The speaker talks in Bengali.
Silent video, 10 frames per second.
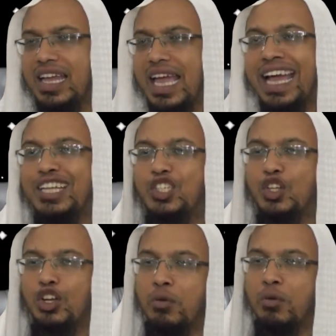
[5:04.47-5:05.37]

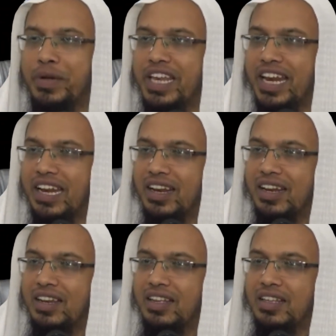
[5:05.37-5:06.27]
একজন মমিনের
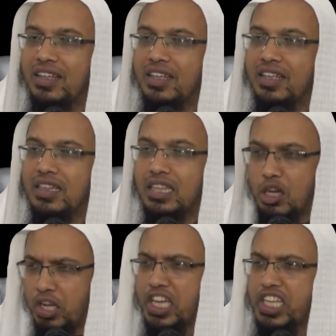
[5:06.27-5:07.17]

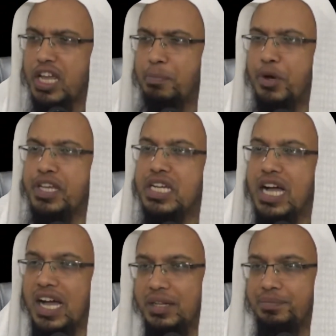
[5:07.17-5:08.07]
তাহিদের পরীক্ষা
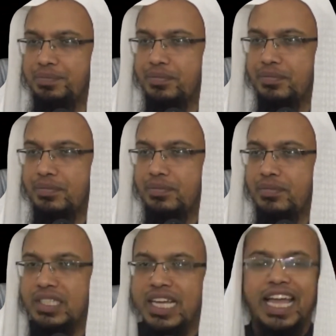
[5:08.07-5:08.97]

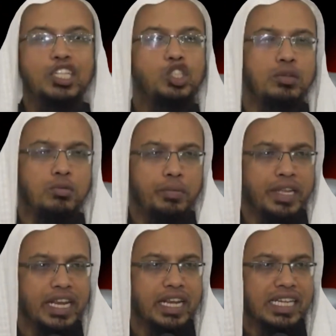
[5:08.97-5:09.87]
একজন
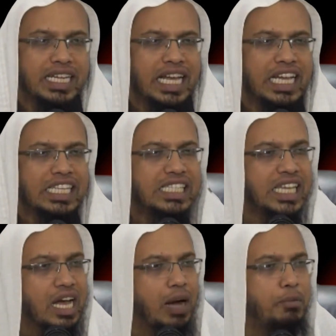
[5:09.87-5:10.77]
মমিনের
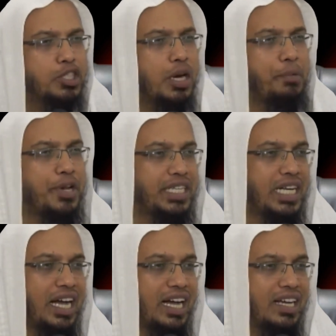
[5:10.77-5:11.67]
ইস্তেকামতের
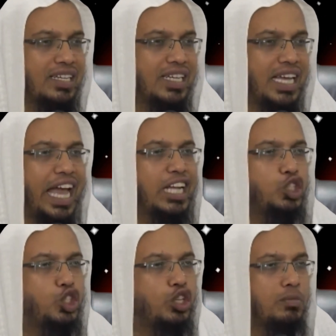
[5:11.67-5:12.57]
পরীক্ষা
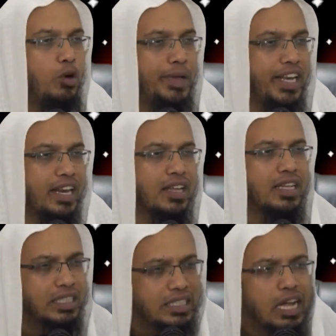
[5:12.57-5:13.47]
একজন মমিনের
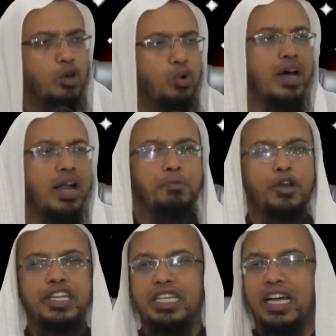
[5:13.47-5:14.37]
তাকোয়ার
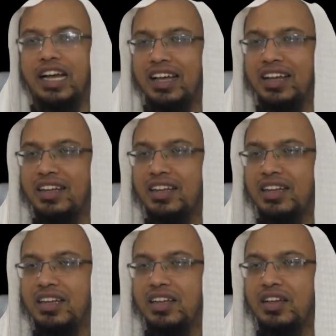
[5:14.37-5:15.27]
পরীক্ষা
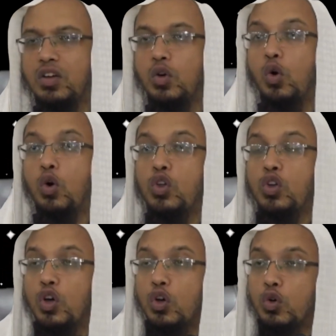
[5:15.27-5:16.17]

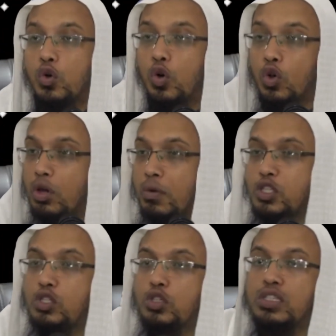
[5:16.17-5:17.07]
অন্য কোন
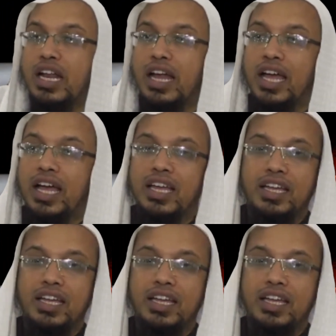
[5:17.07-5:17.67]
বস্তুর দ্বারায়